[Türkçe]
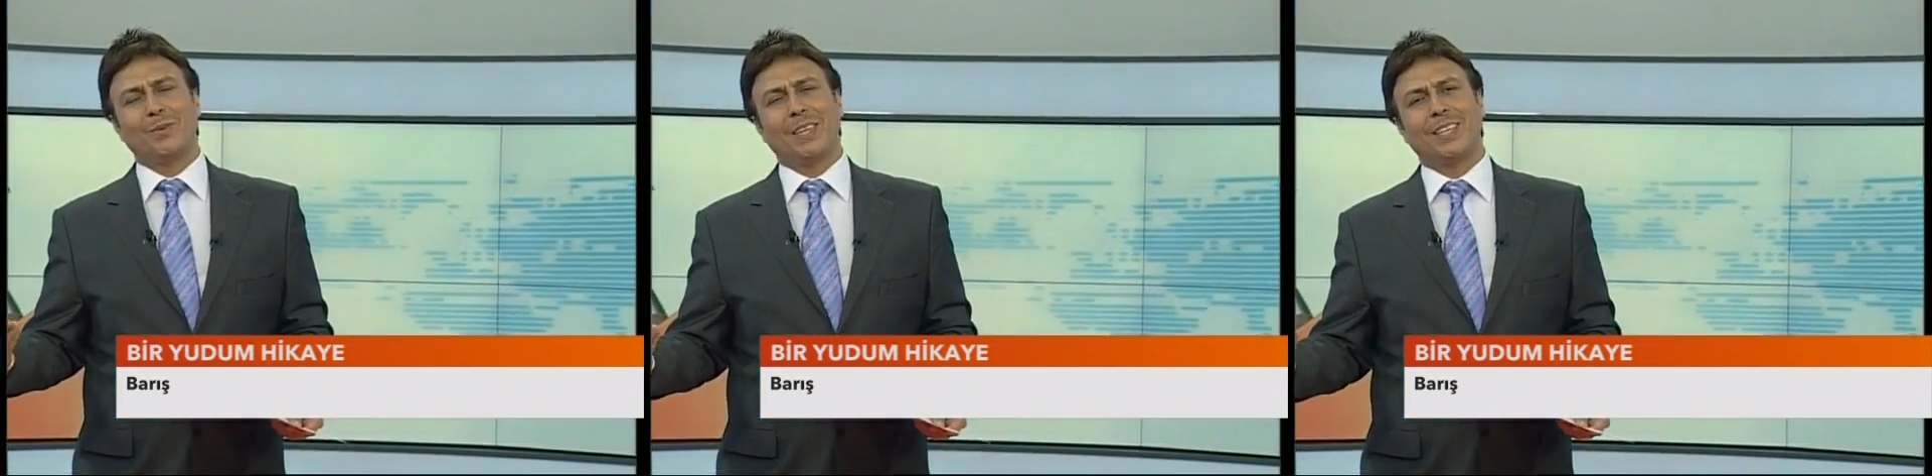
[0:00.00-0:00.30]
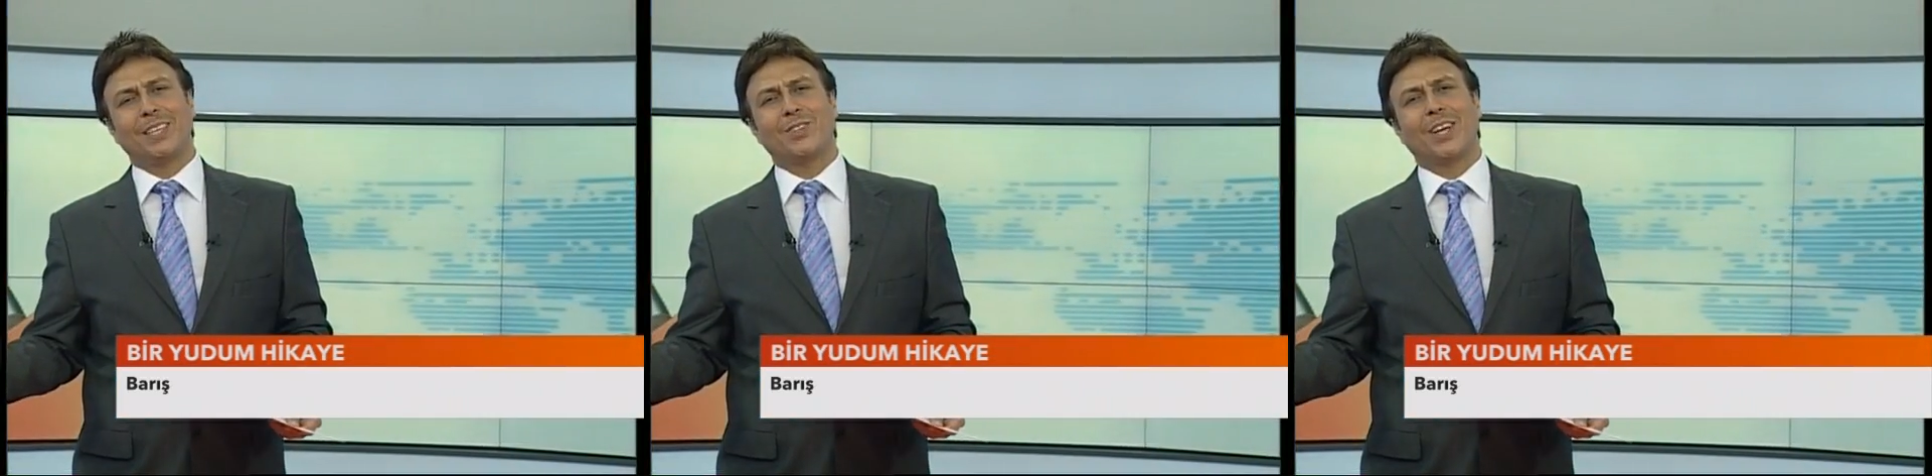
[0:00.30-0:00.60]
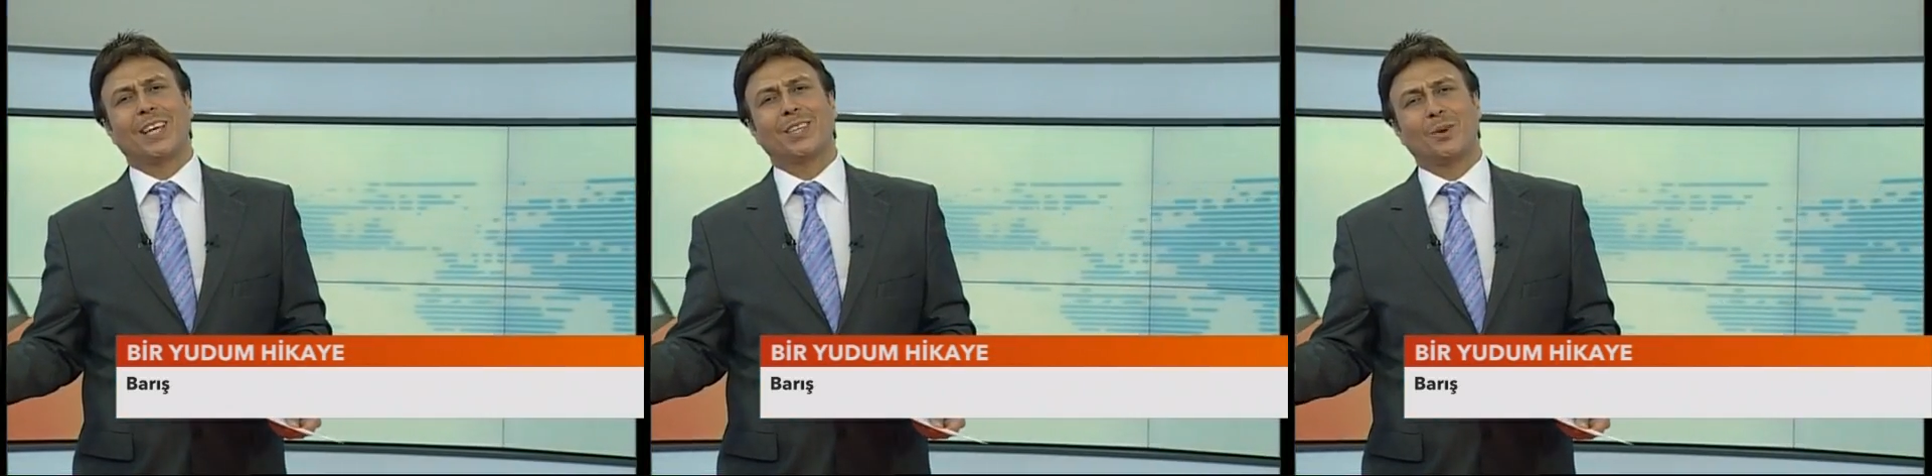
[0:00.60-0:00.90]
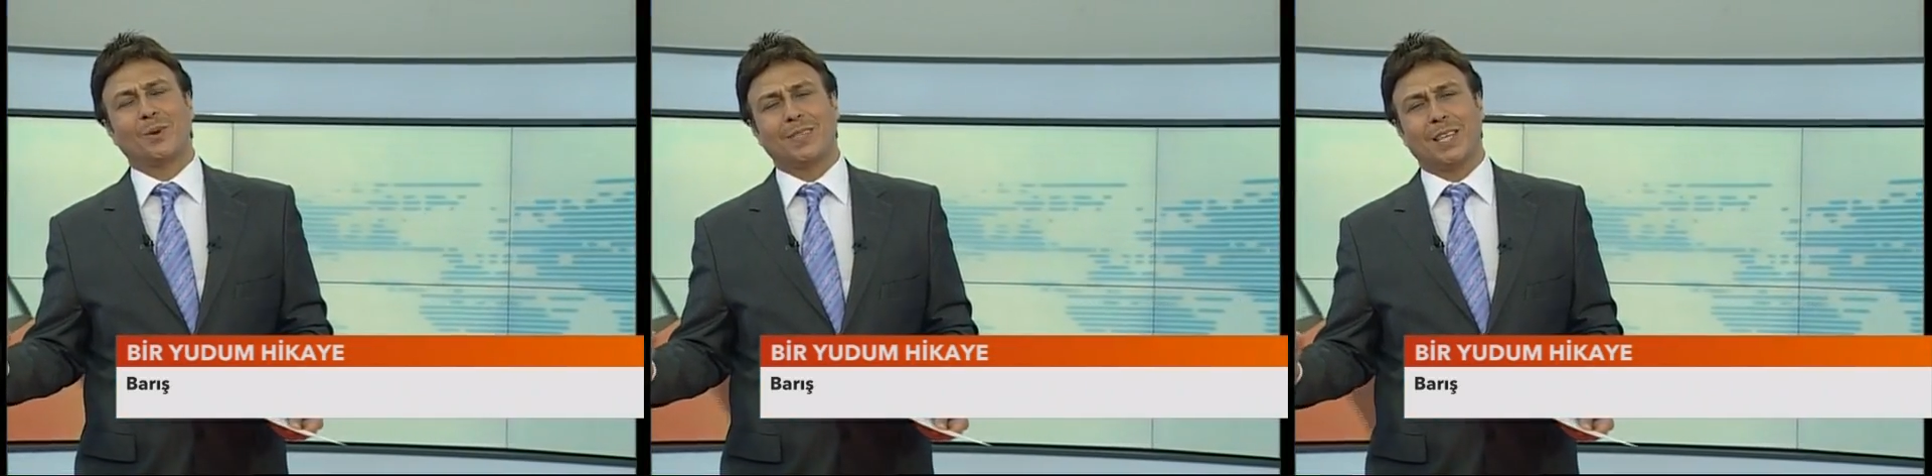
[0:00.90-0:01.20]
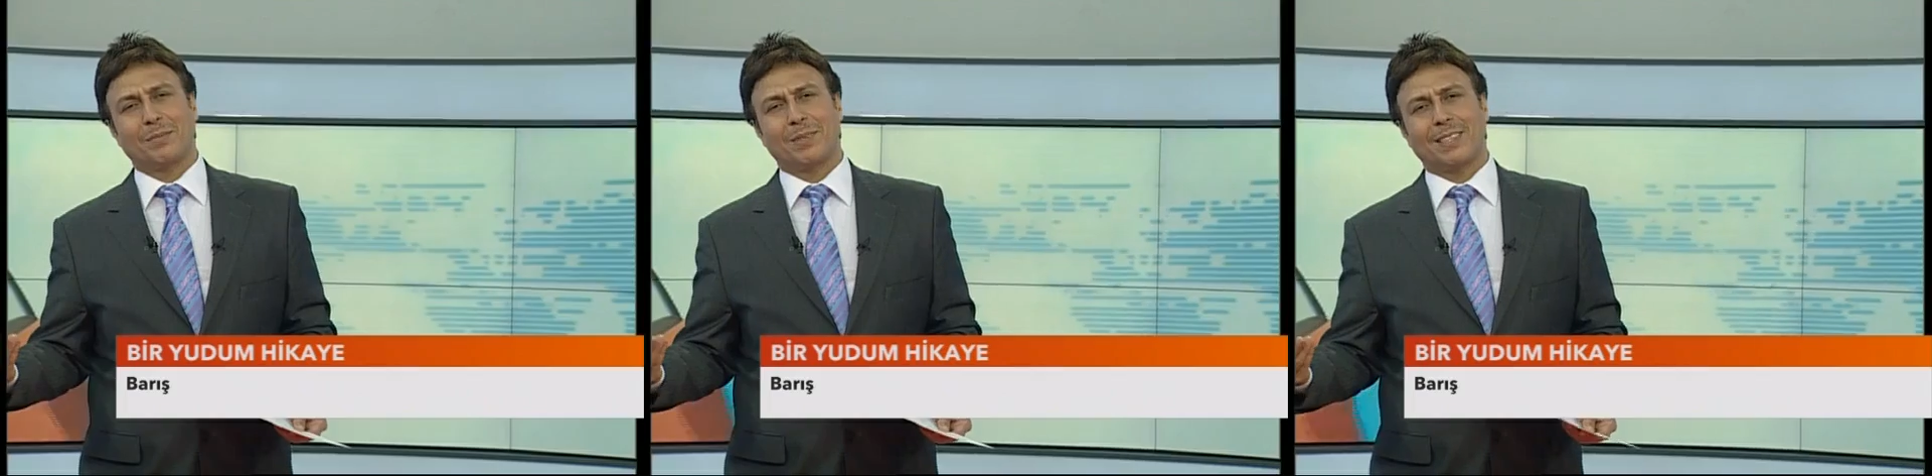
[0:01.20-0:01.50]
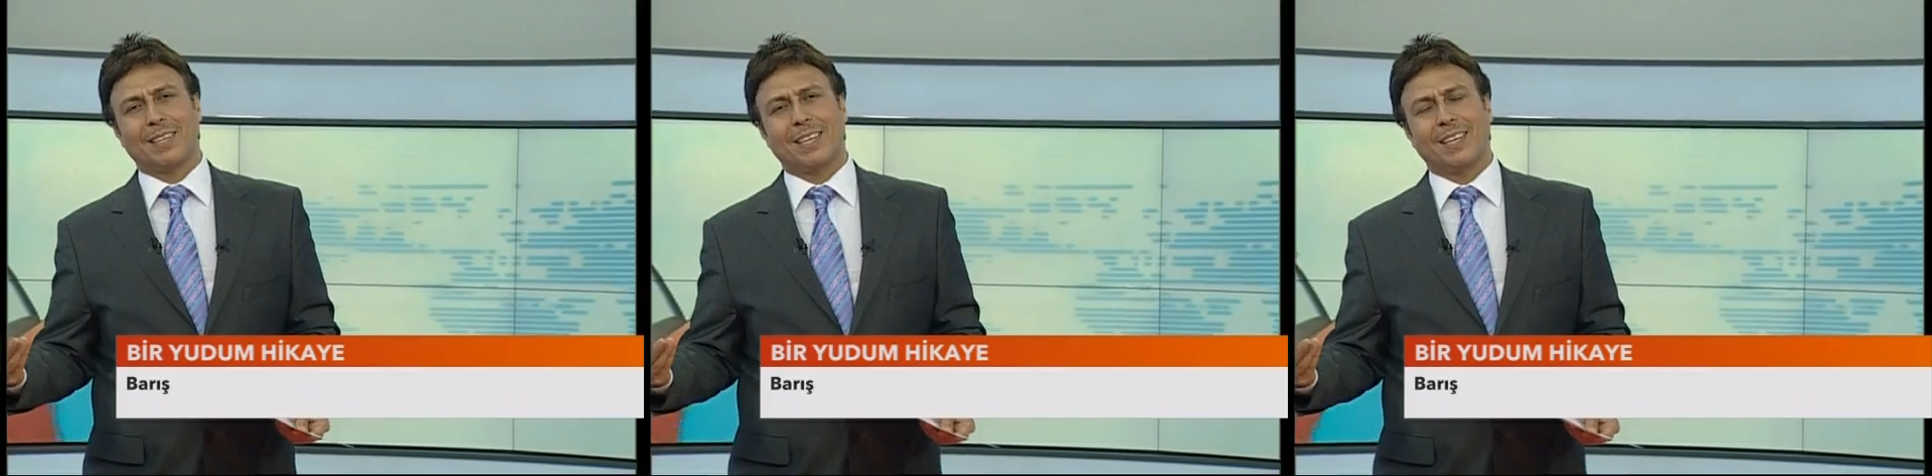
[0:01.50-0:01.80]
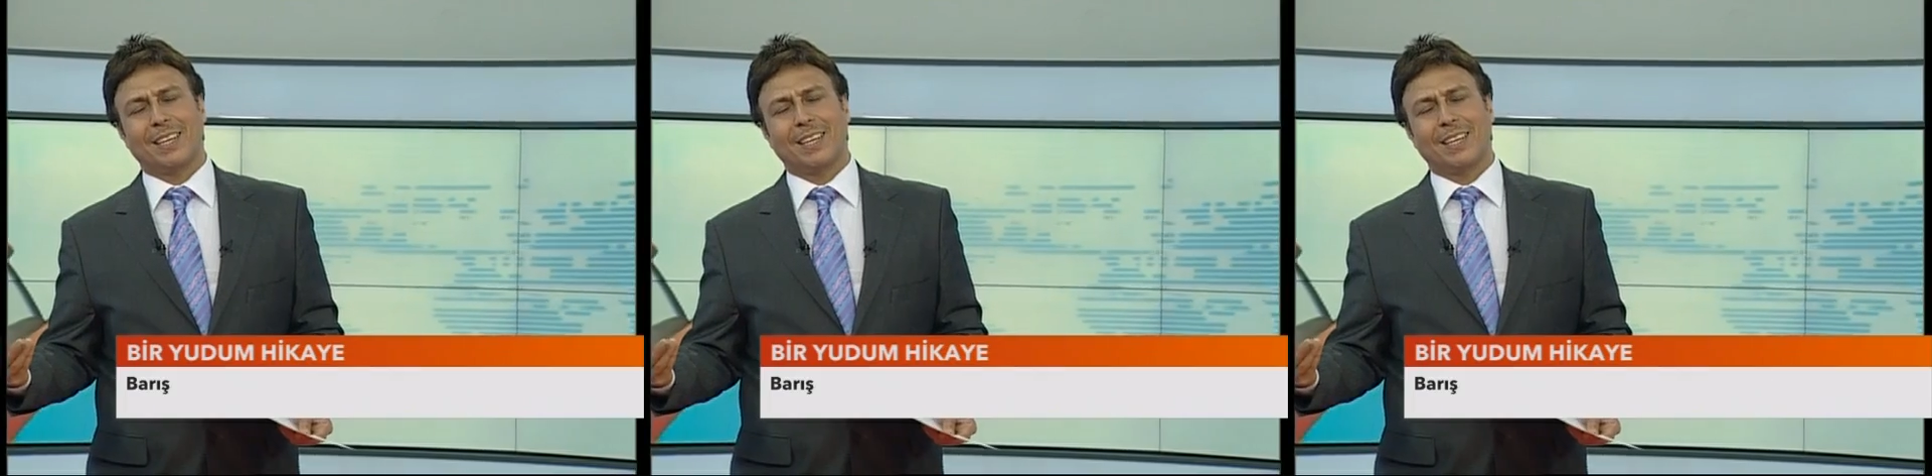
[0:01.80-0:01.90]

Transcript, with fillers: günlerini çalan gözlerimizle.